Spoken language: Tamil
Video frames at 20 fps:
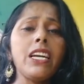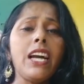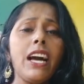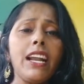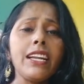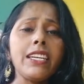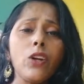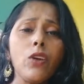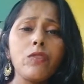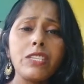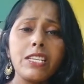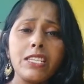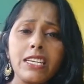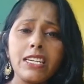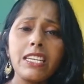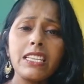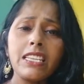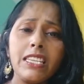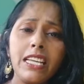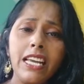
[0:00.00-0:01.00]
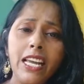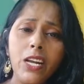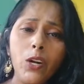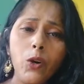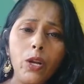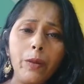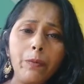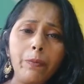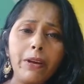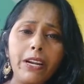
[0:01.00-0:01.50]
கலெக்டர் ஆஃபீஸ் எதிர்க்க
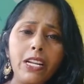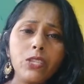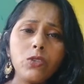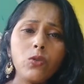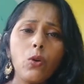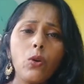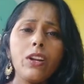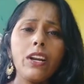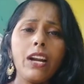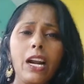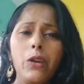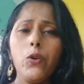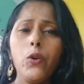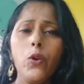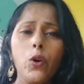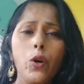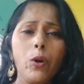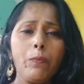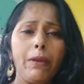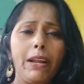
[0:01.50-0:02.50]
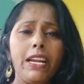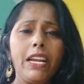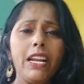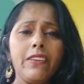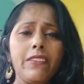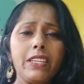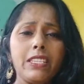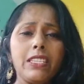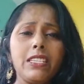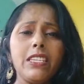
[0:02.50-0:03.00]
தீக்குளிப்பேன்னு சொல்கிற அளவுக்கு ஒரு பெண்ணை
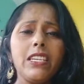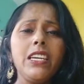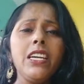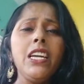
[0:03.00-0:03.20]
வந்து